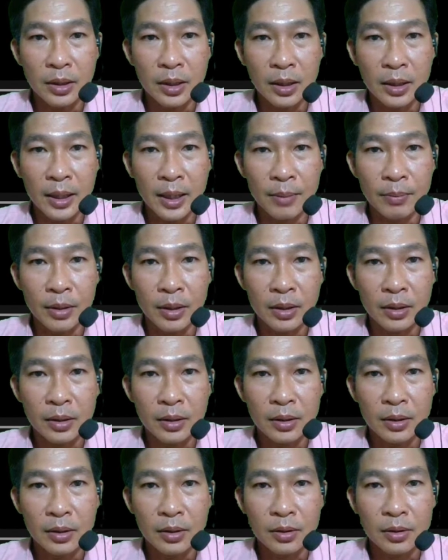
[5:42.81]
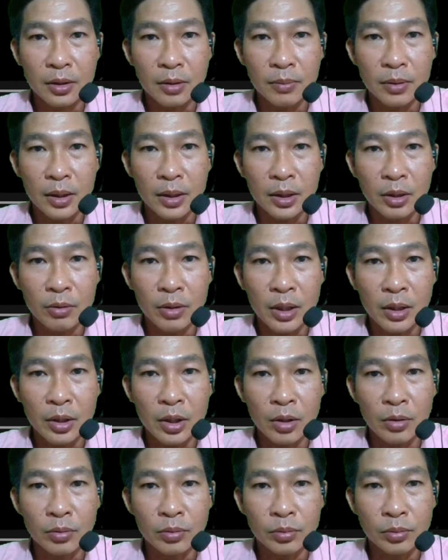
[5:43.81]
Việt Nam nè rồi mình ghi tiêu đề
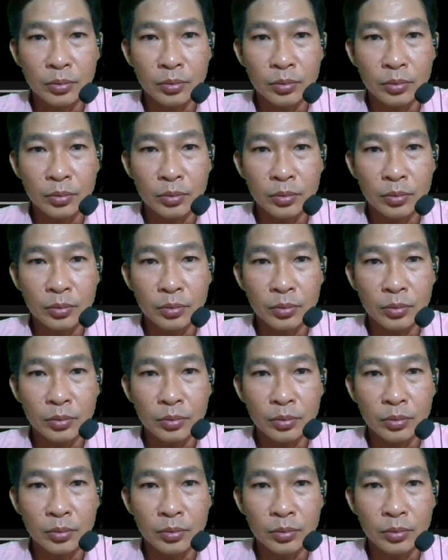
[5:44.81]
vô